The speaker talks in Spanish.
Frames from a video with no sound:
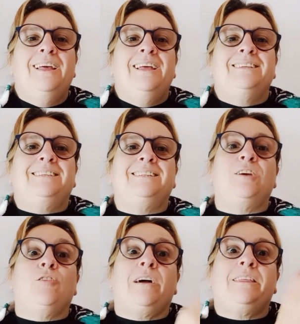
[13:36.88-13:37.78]
Si
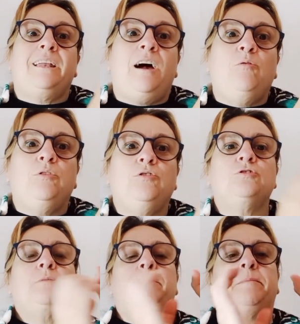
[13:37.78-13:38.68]
tengo que hacer
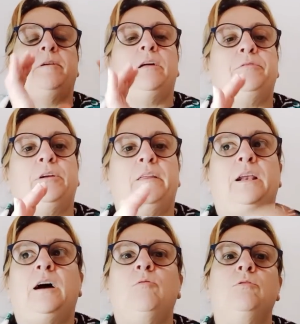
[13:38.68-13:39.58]
audios, me preparo la zona
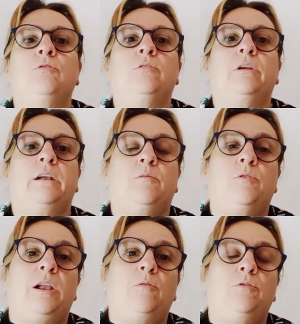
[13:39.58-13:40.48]
del audio,
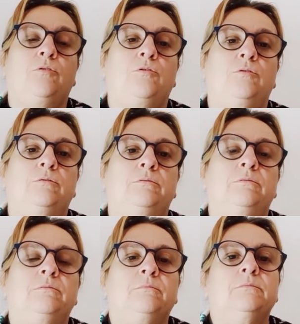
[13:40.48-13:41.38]
grabo el audio
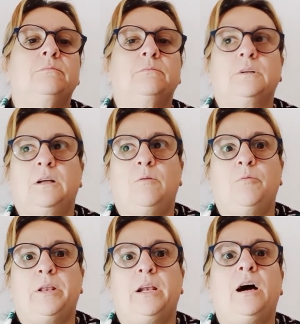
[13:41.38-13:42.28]
con... grabo
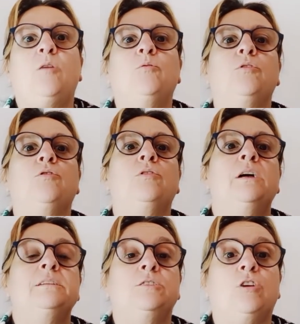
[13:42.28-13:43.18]
bien el audio.
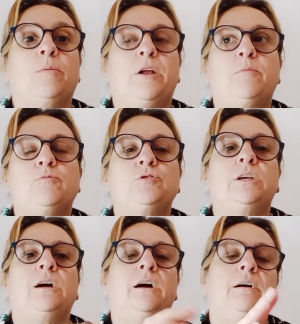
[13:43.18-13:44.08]
Si tengo que poner
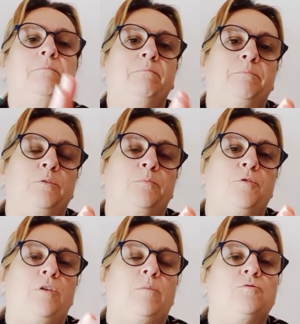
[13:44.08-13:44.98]
música,
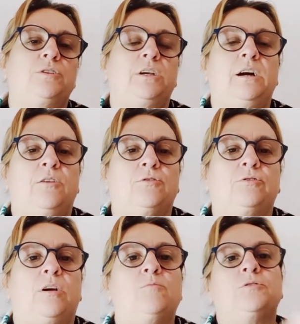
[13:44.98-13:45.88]
pongo la música,
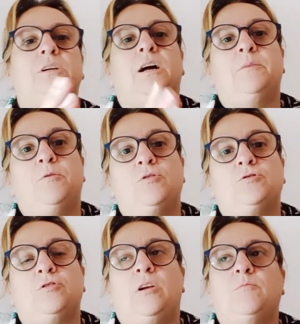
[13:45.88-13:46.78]
corto la música, le pongo el
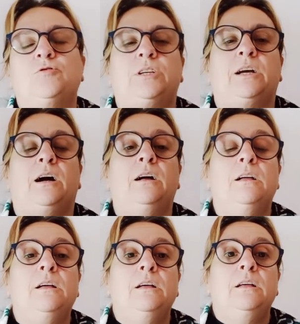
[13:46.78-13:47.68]
sonido a la música.
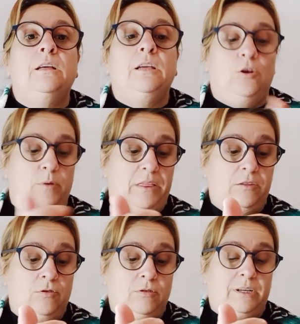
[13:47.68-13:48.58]
Y lo voy
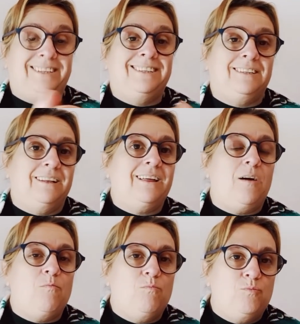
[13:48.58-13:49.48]
haciendo que se
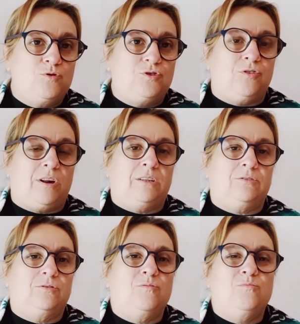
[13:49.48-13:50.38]
tarda mucho
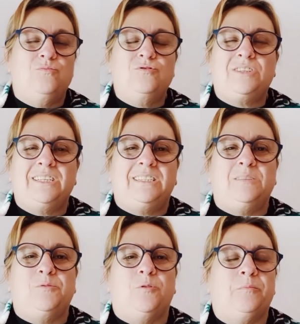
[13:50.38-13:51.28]
rato,
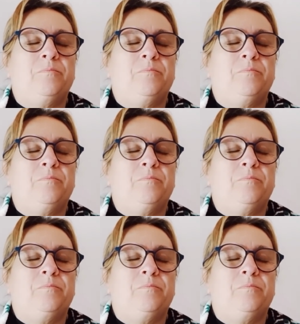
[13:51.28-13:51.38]
muchísimo.